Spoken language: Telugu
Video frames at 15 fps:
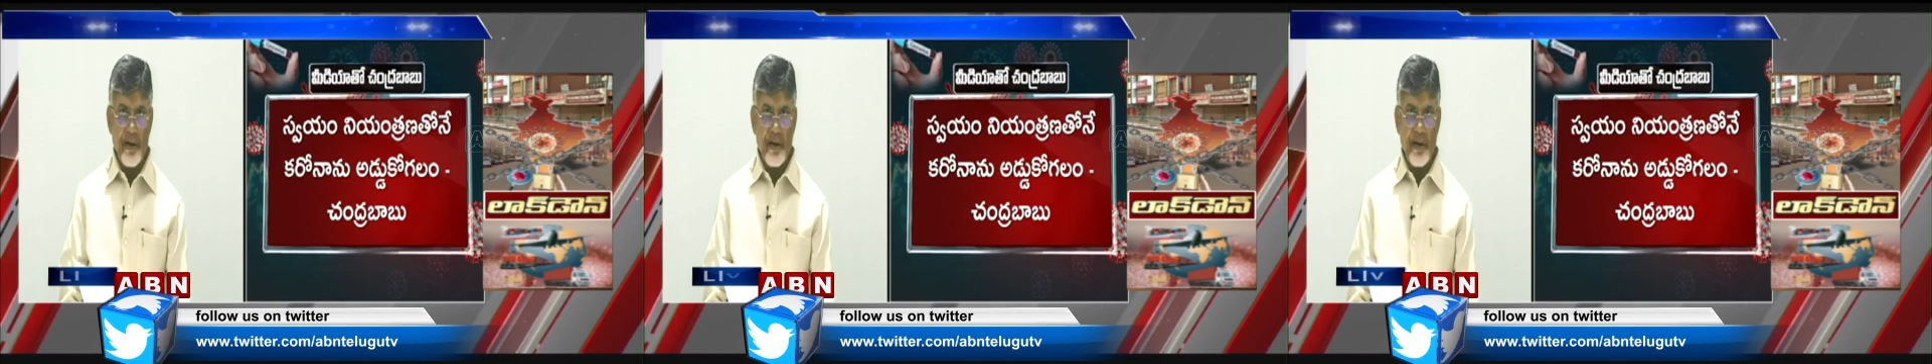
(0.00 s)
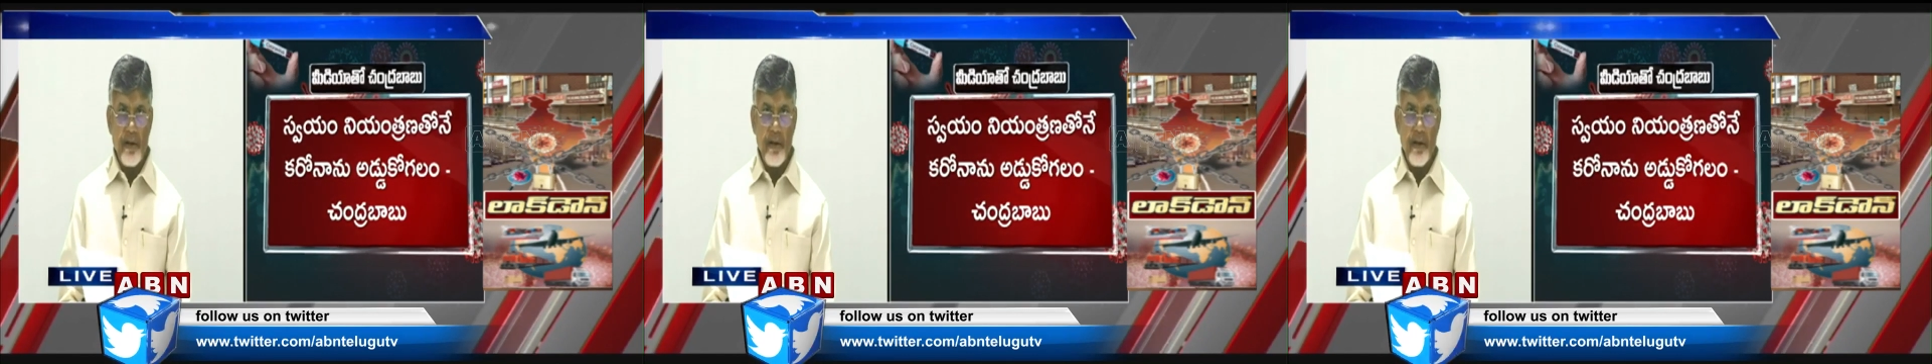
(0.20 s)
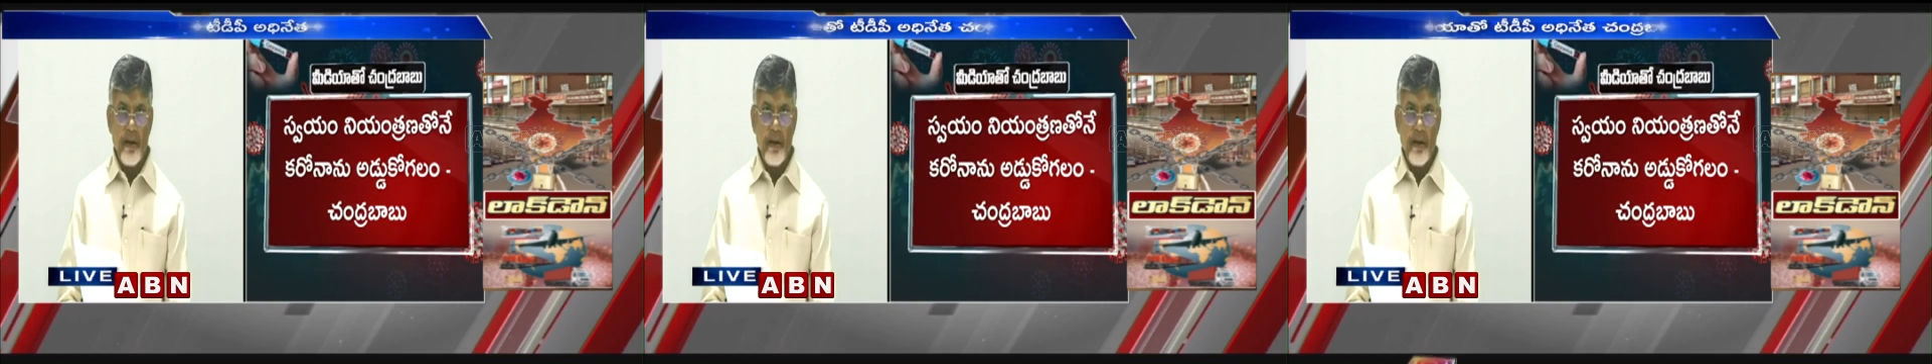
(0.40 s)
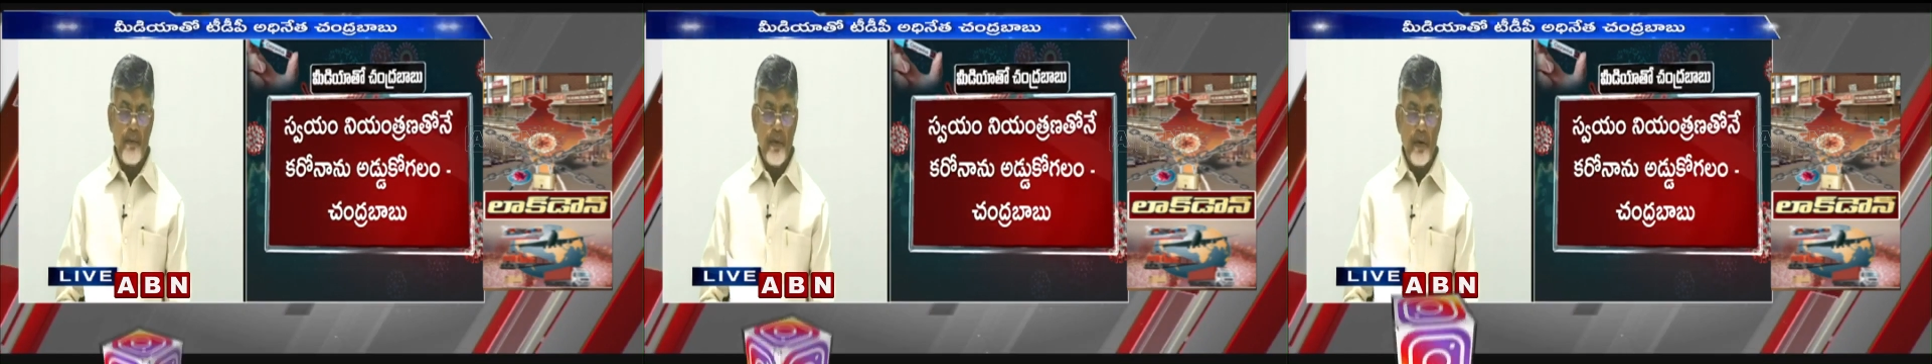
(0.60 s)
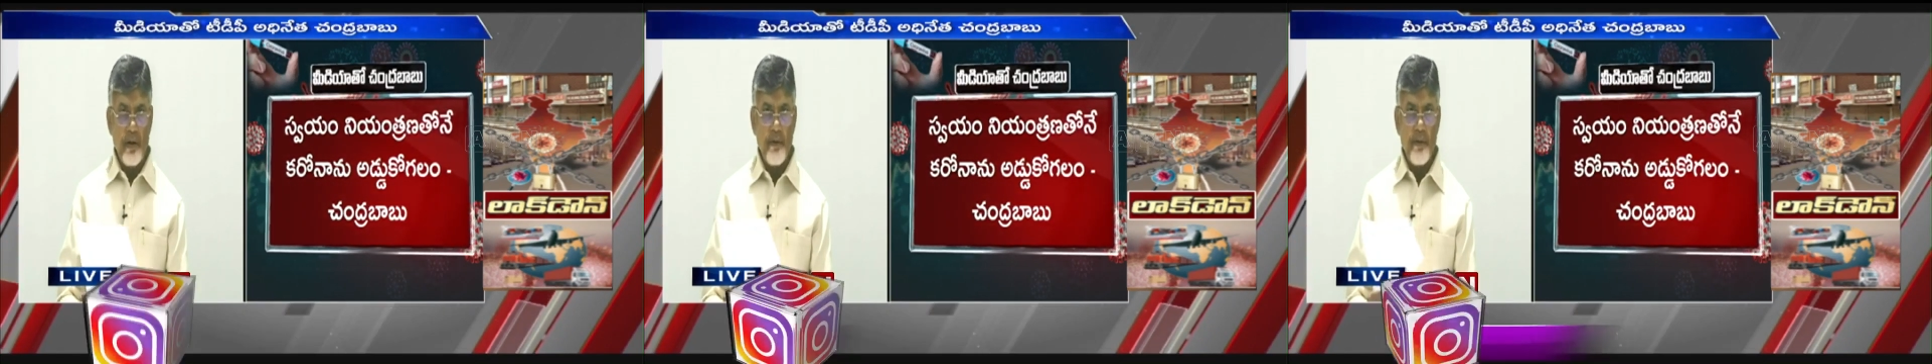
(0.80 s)
బట్టి
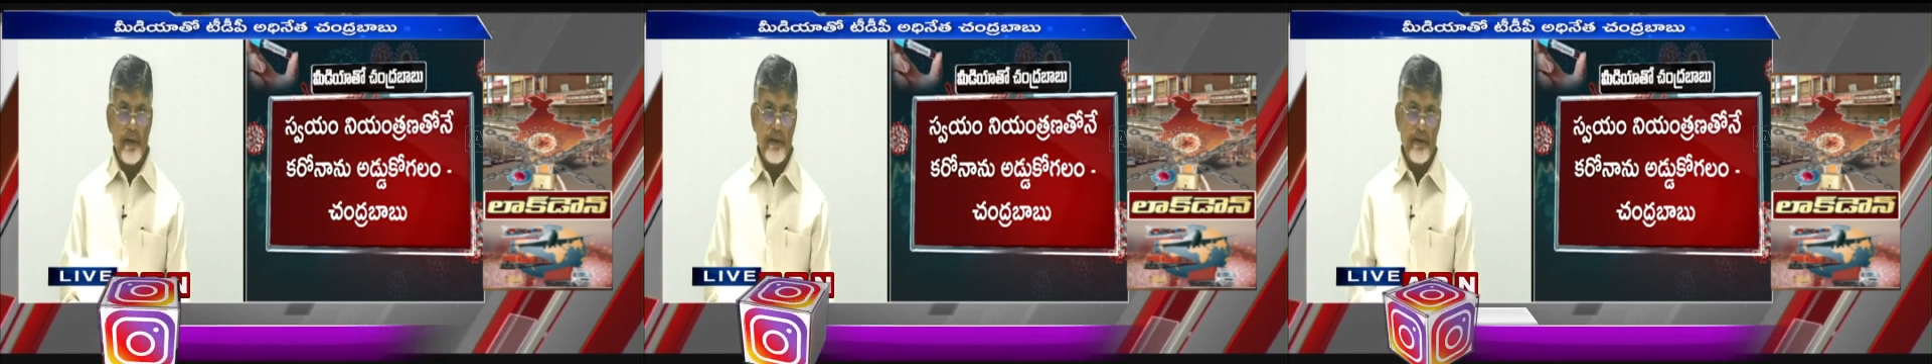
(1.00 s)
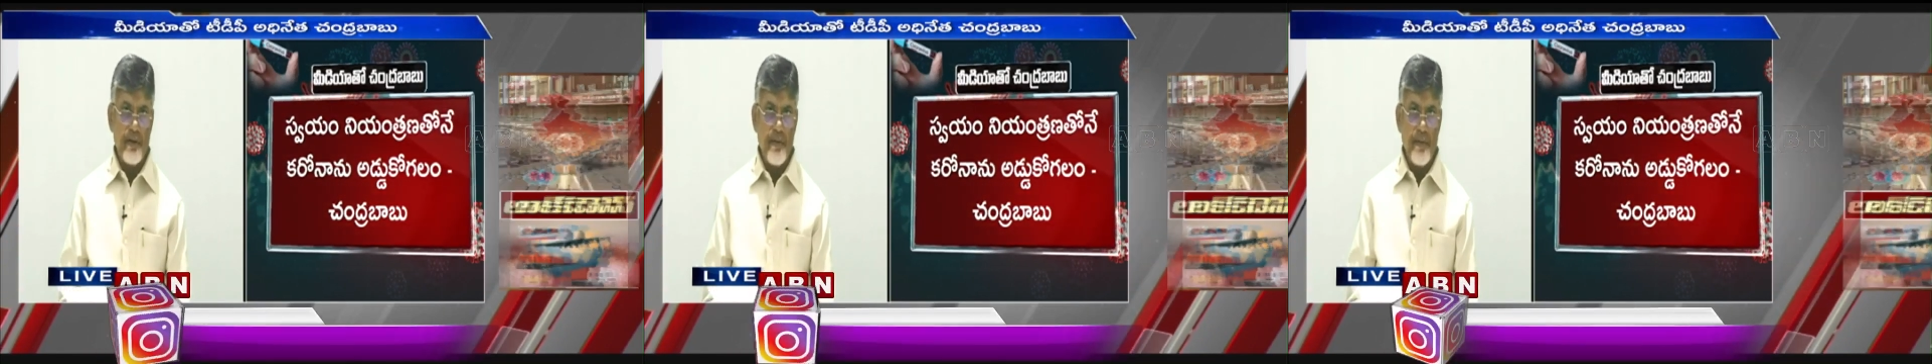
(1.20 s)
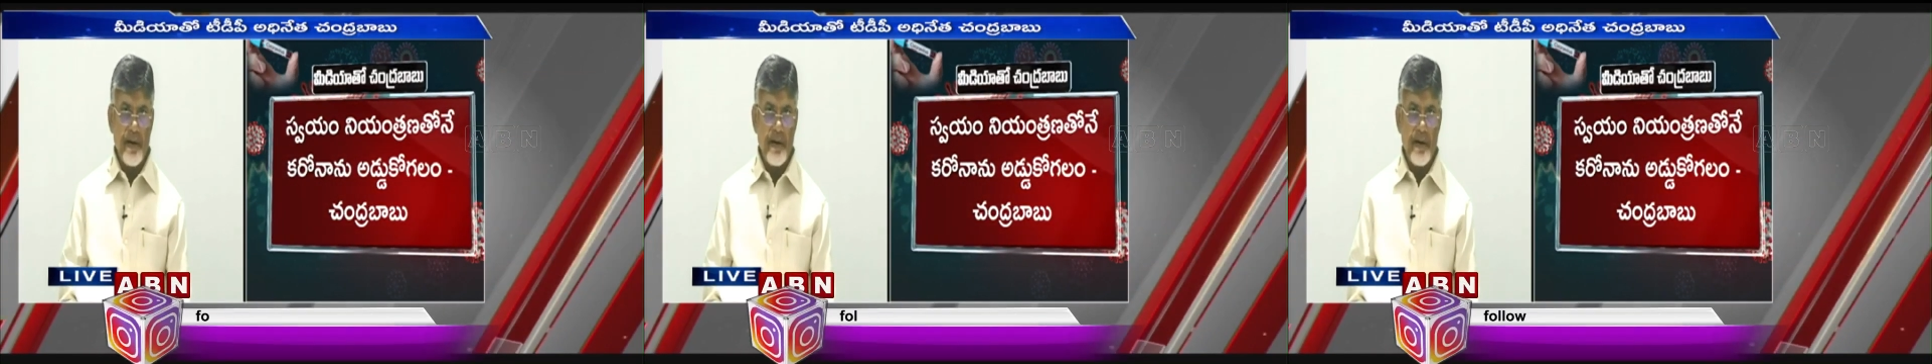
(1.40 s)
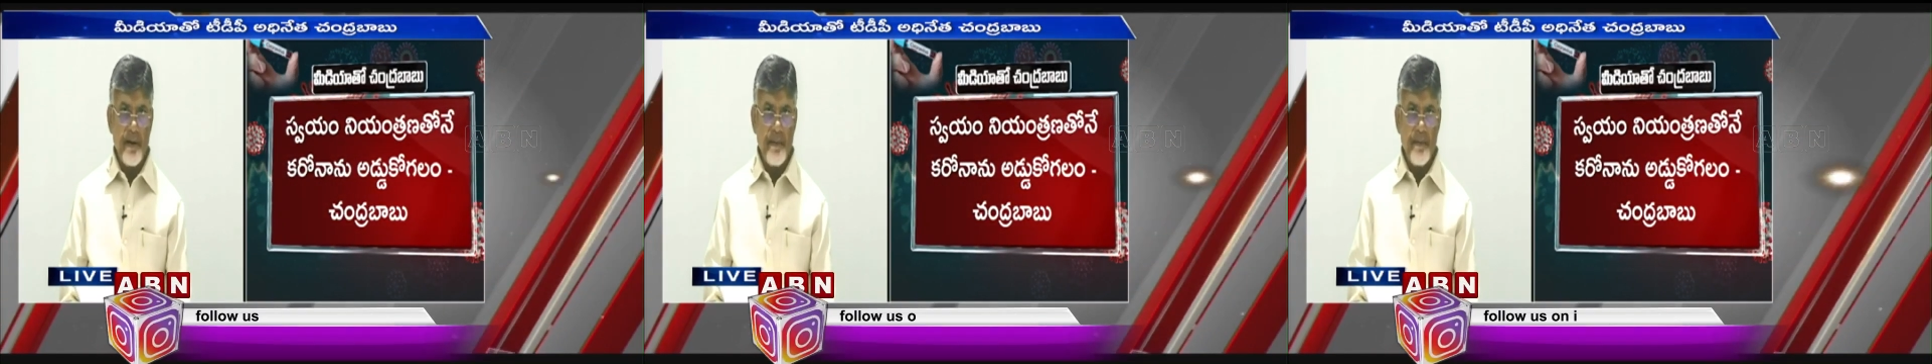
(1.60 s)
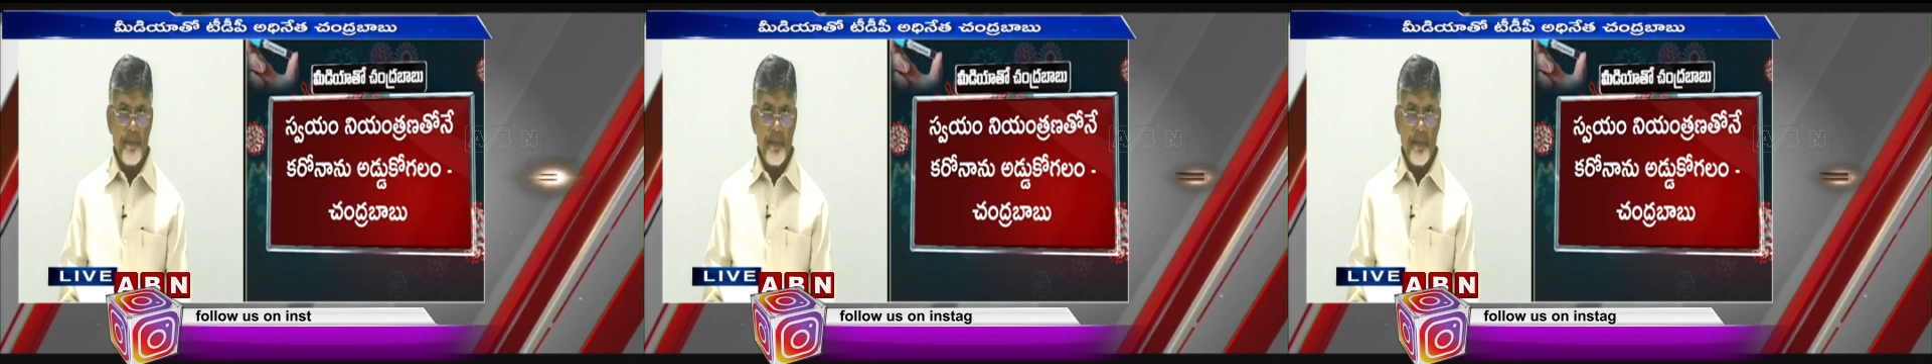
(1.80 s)
వాళ్ళ వయస్సును బట్టి